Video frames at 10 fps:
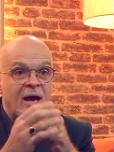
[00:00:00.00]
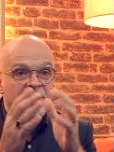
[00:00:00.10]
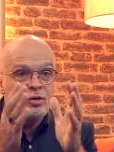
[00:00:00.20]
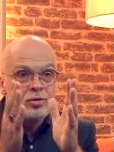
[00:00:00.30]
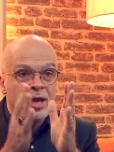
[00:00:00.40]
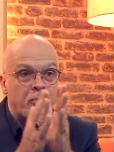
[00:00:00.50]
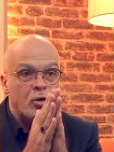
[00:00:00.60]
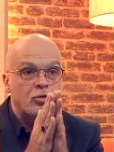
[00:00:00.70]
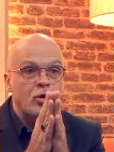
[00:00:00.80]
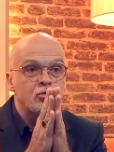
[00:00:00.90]
avec une
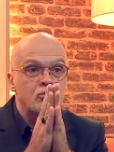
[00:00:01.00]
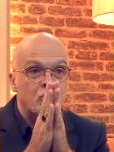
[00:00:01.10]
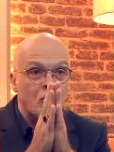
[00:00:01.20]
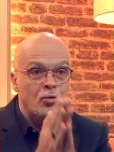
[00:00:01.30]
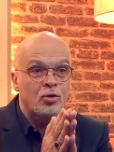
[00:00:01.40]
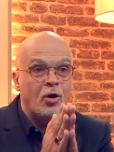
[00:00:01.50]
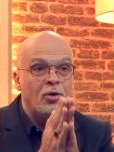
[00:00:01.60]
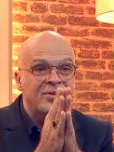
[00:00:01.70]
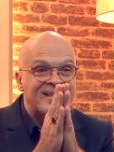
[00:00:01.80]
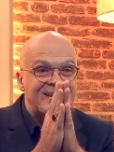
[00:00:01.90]
importance trop
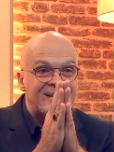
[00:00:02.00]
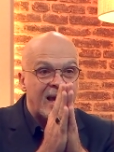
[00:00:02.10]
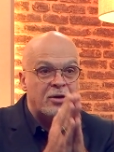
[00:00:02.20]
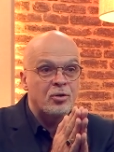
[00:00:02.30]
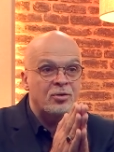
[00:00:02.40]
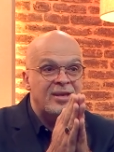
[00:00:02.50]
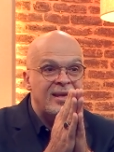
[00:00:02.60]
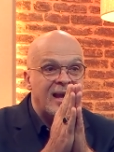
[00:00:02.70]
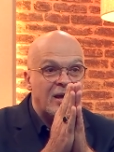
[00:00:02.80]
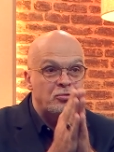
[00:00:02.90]
grande qui est
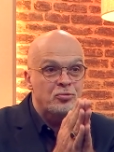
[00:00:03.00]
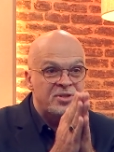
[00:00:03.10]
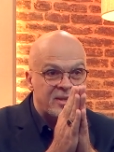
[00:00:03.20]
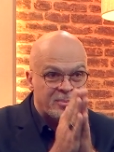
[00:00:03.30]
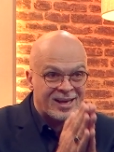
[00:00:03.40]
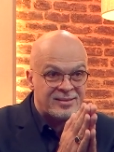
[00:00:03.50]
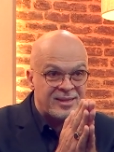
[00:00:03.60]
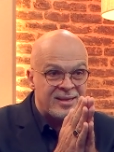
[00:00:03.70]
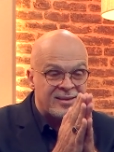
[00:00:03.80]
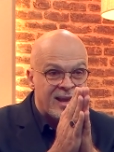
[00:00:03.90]
accordée à toutes ces
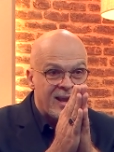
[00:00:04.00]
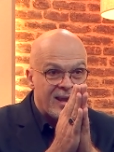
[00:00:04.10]
pratiques